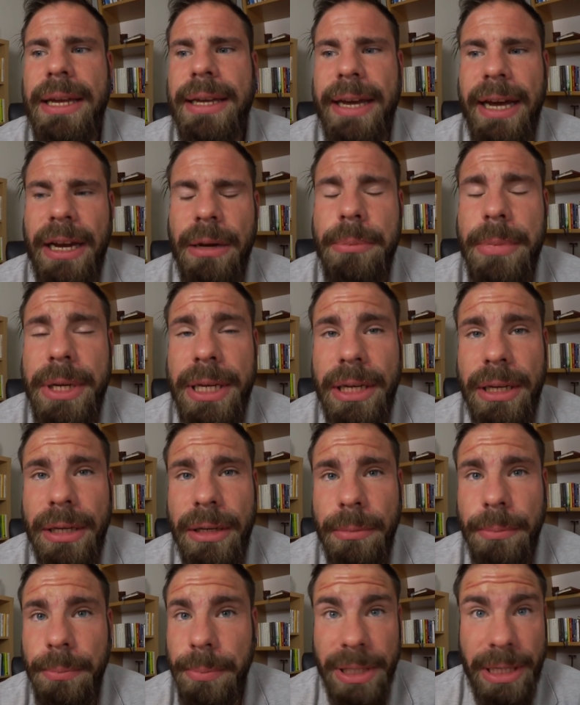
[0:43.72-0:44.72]
kann
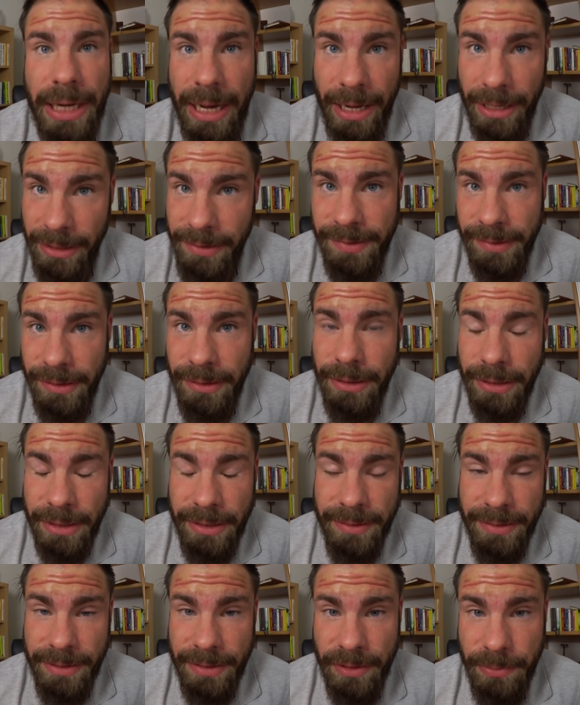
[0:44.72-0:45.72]
mir, bin alles andere
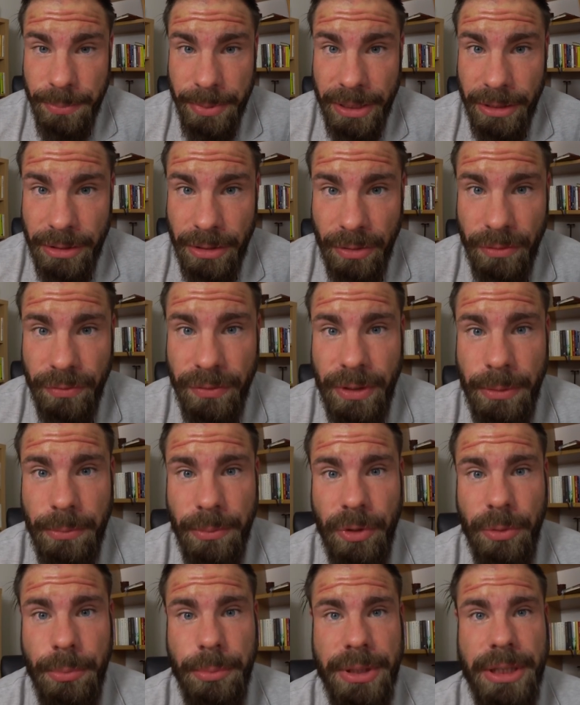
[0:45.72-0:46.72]
als ein Experte auf
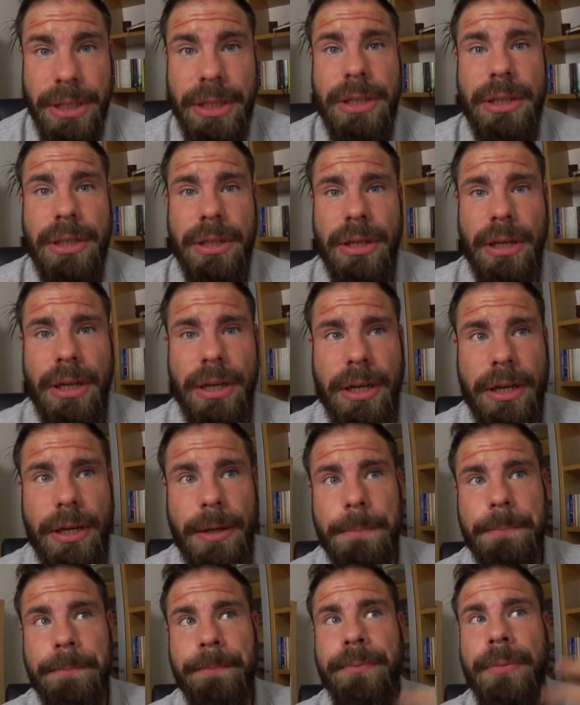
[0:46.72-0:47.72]
dem Gebiet.
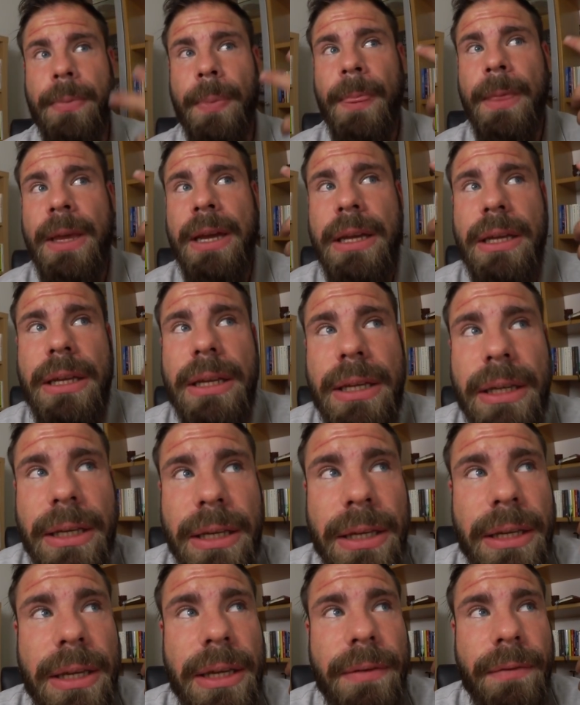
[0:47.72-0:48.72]
Ähm,
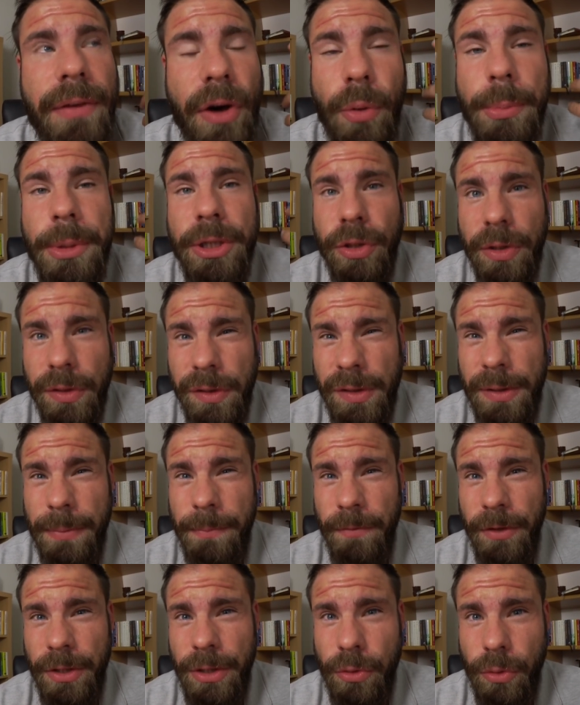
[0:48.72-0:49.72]
warum ich trotzdem
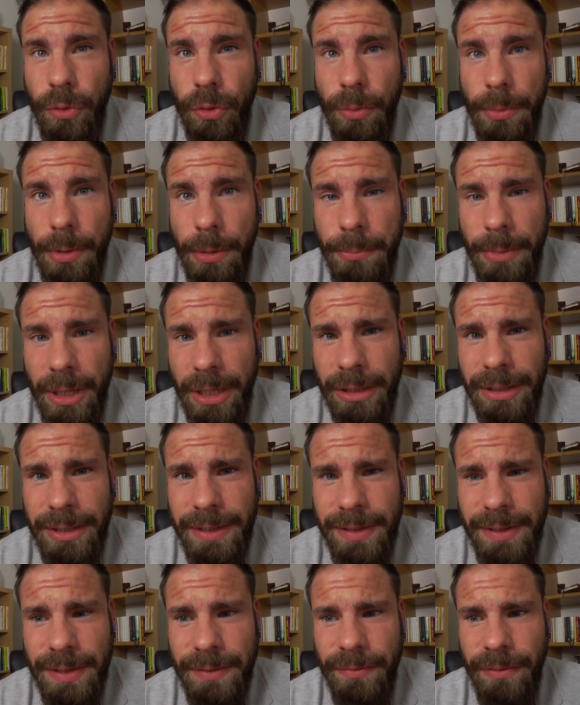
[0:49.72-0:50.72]
ein Video darüber mache,
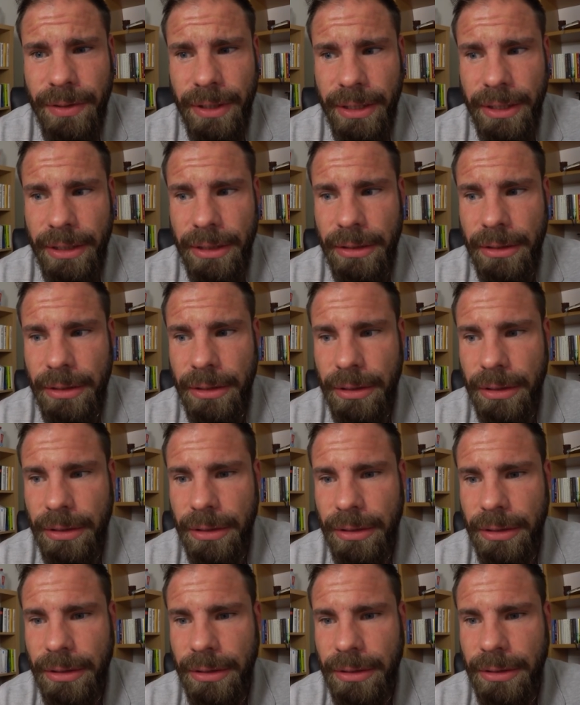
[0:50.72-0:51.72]
ist, weil
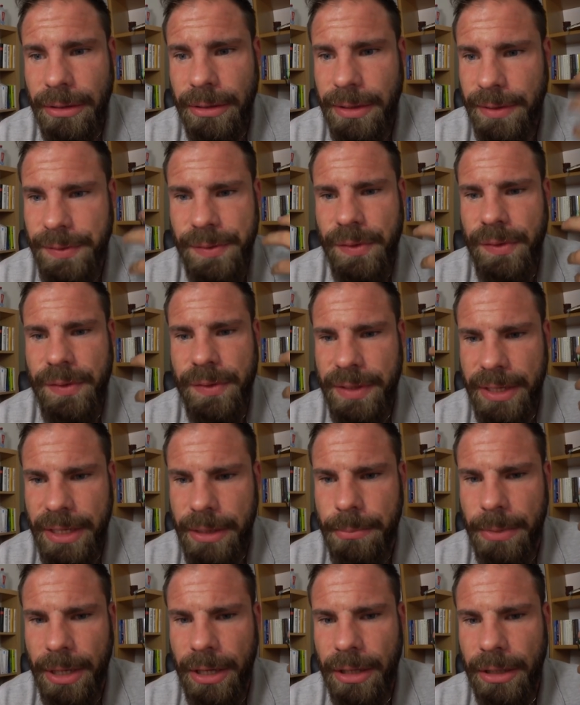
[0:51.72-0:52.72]
dieses
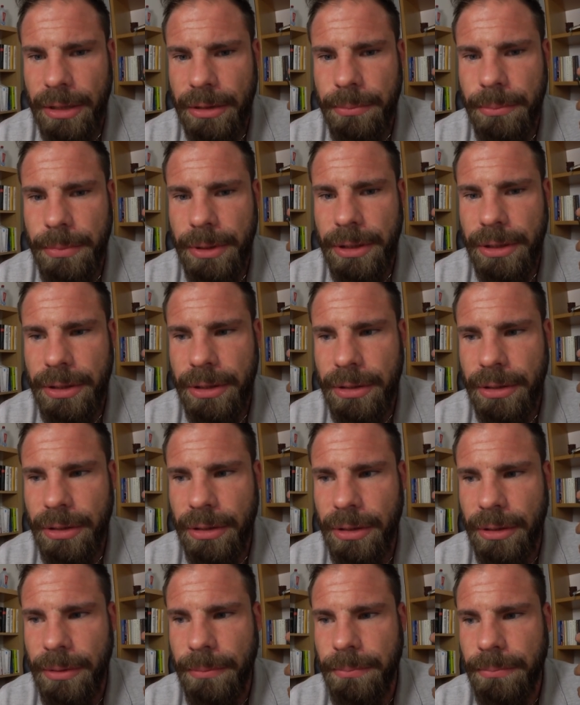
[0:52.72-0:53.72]
Thema hat mich,
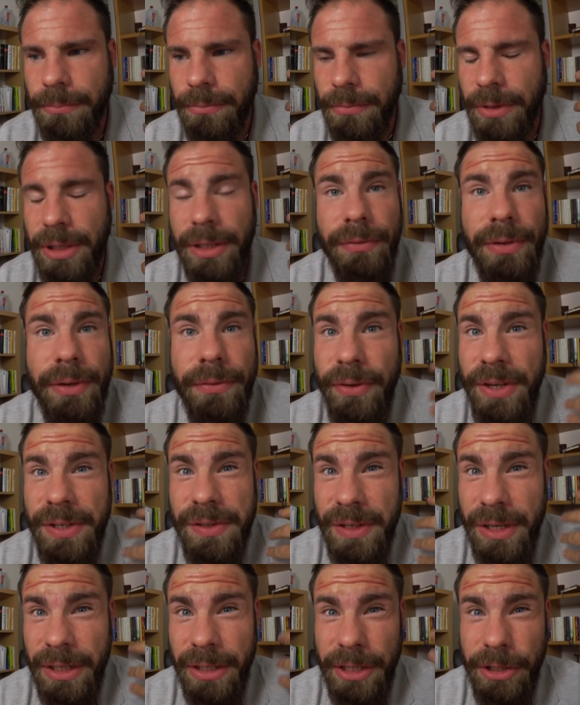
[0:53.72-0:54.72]
ähm, ich will fast
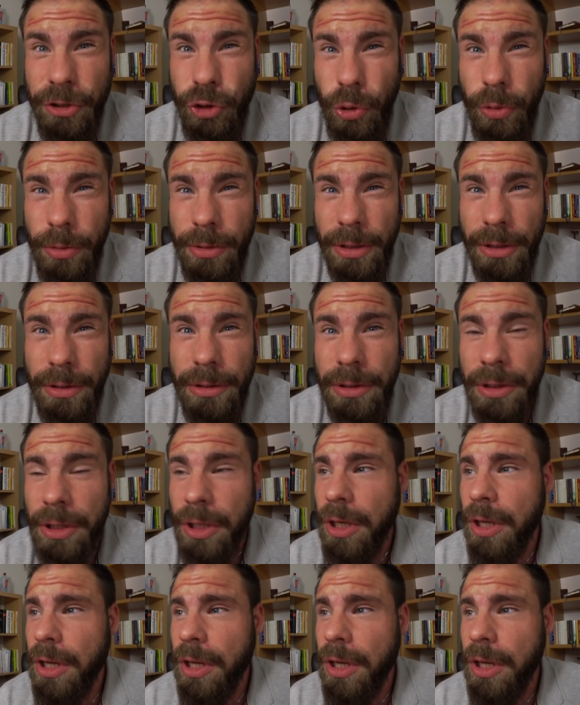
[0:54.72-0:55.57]
sagen, erschüttert